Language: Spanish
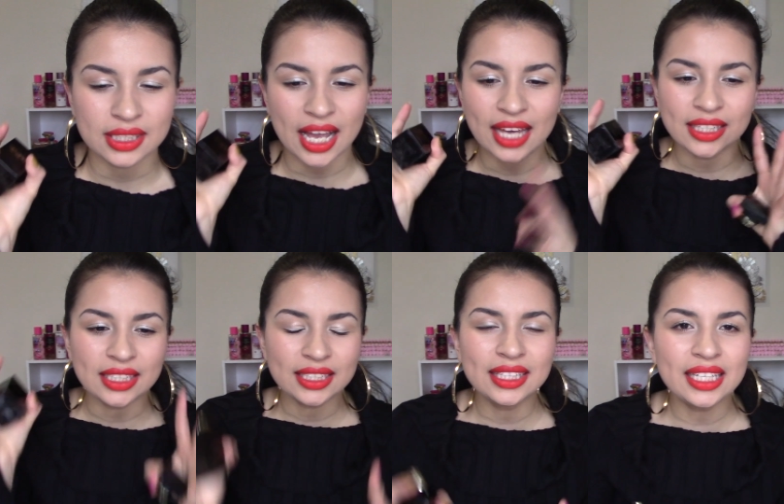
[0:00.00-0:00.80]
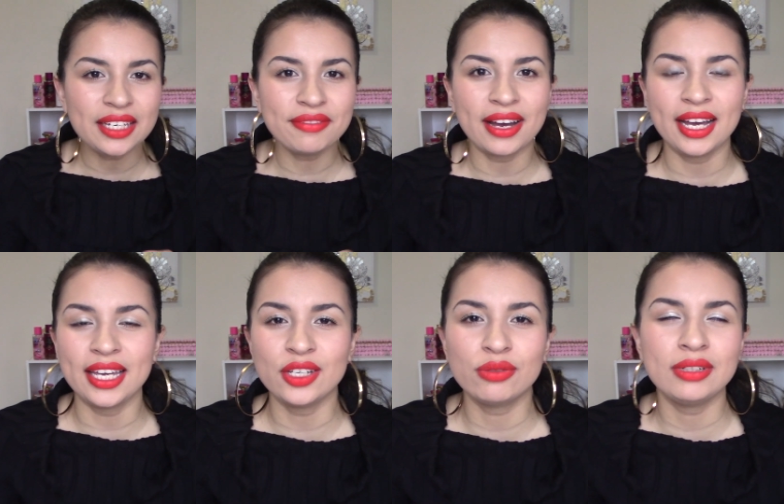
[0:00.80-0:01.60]
adictiva,
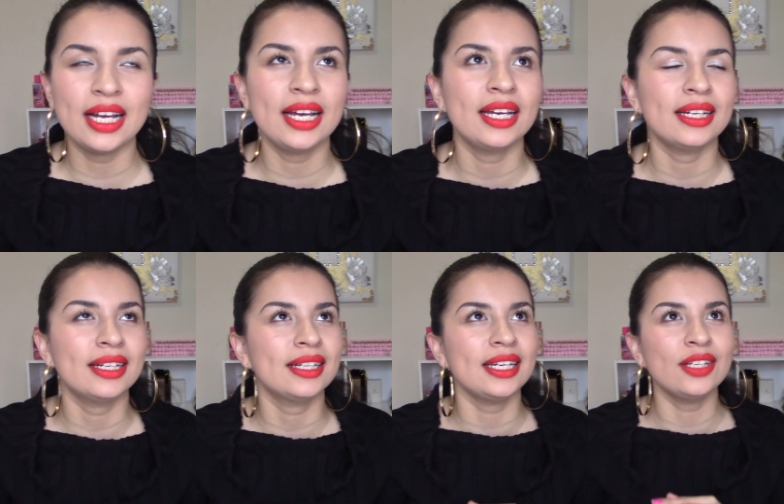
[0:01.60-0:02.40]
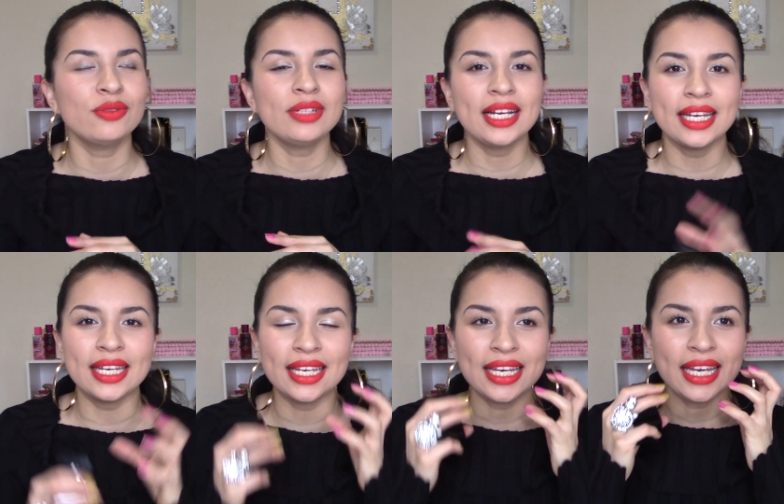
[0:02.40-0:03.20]
es una, es una,
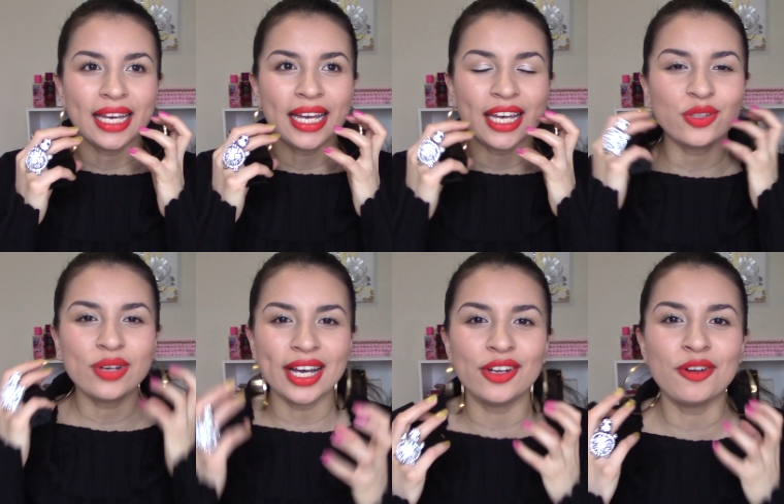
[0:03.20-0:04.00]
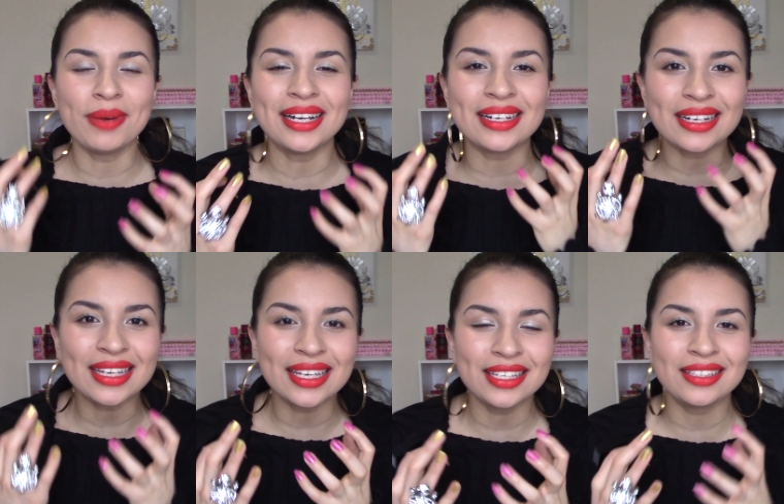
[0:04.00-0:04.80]
es un aroma
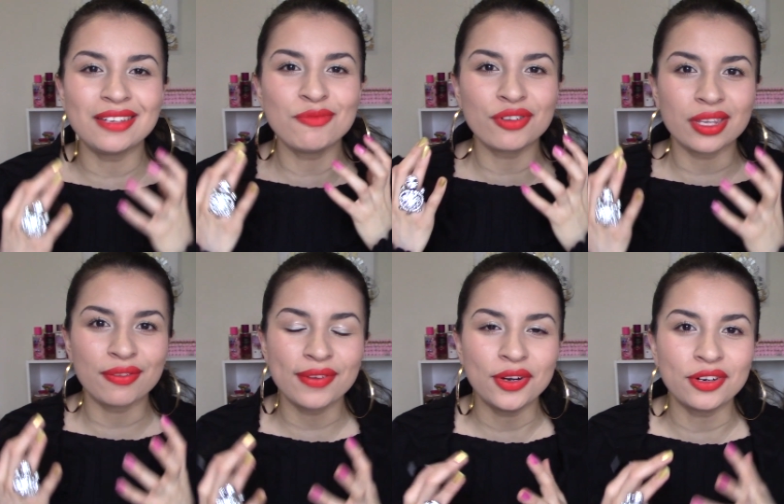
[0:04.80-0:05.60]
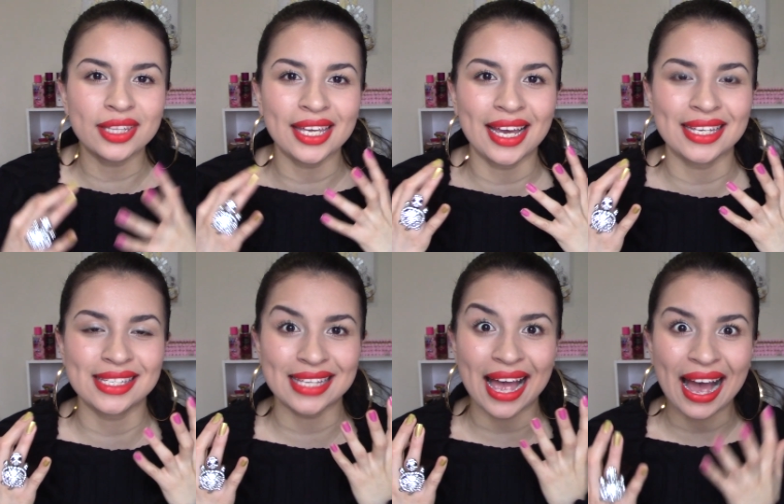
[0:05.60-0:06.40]
riquísimo de flor de
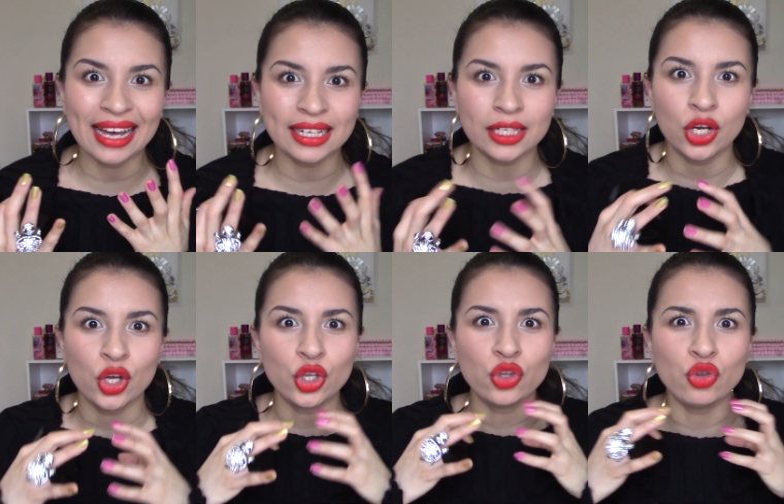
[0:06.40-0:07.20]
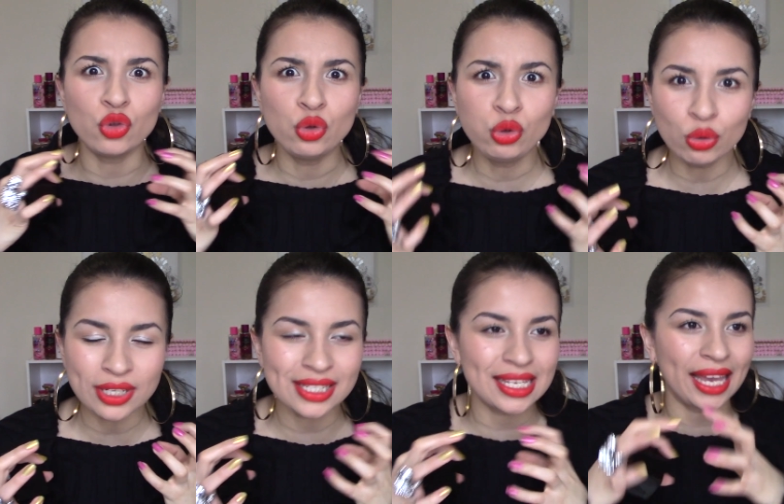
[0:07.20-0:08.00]
azahar,
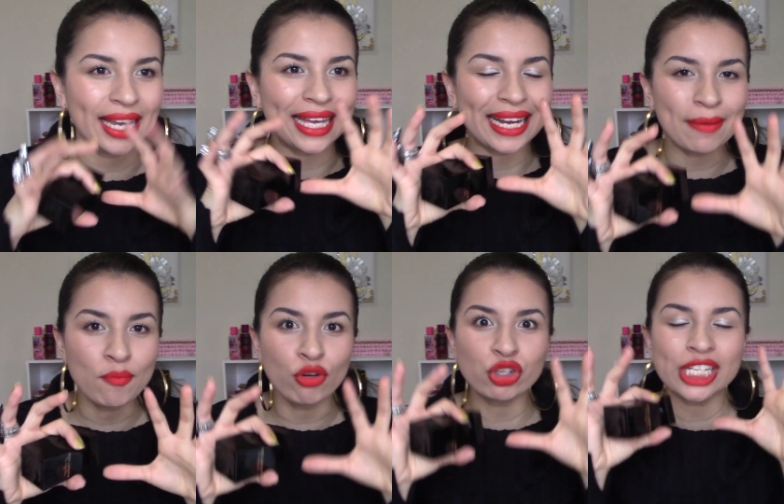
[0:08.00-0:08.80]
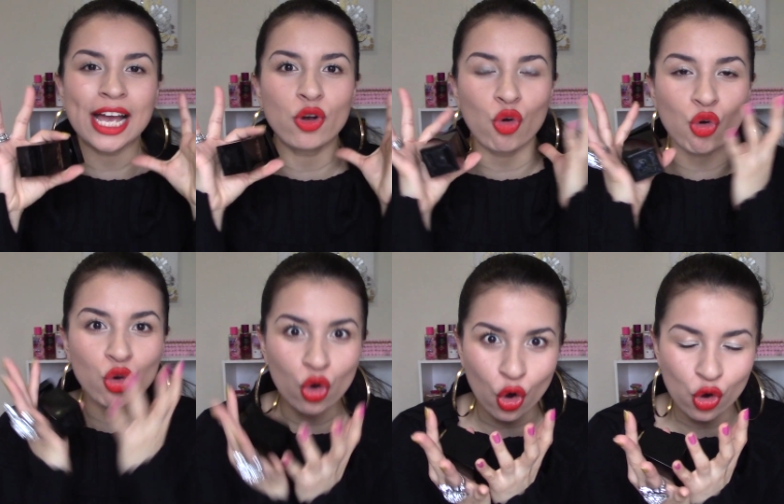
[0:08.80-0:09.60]
dulce, cremosa, con
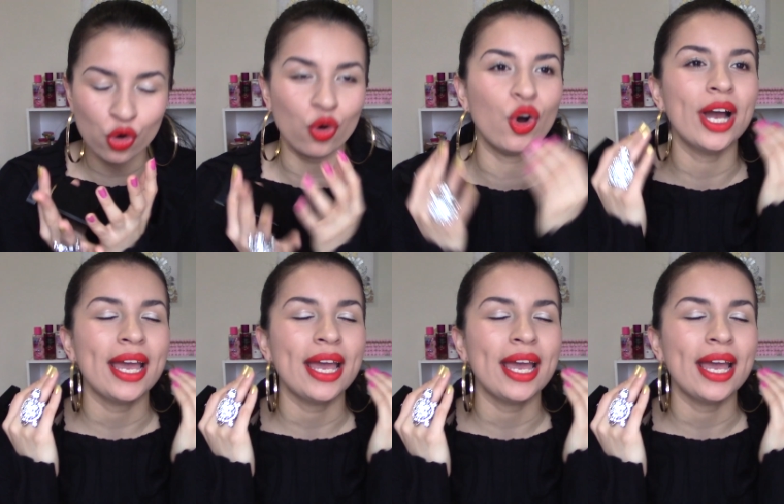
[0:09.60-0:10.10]
coco.